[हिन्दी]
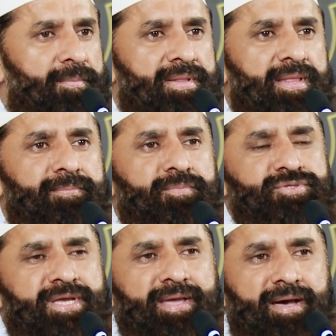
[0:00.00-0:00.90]
मतलब
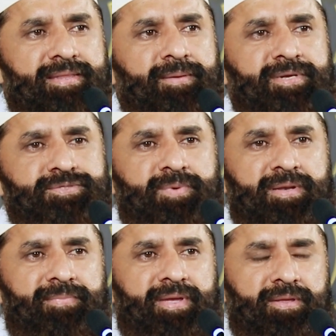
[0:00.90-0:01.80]
मुझे याद है
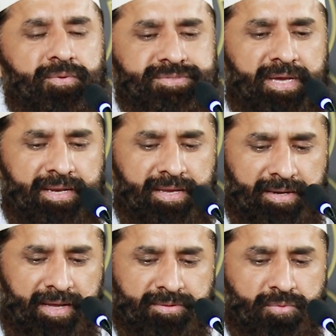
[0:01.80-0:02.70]
बचपन में रोज़ाना
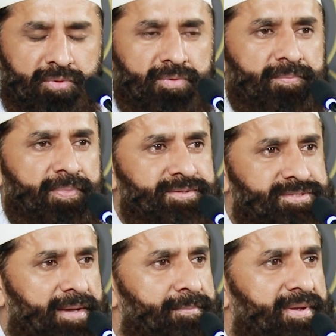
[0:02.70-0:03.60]
रात को
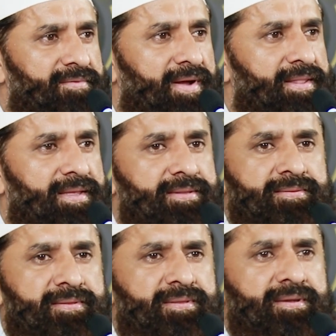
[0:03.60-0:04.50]
शाम में वालदा
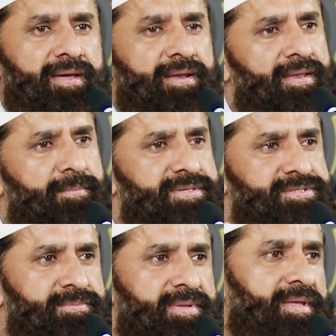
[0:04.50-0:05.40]
देती थी खाना कि
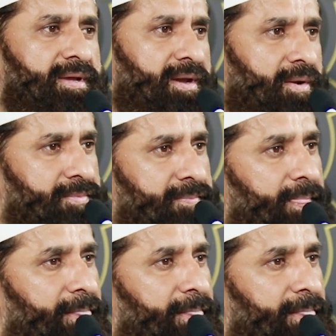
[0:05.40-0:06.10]
मस्जिद में देकर आओ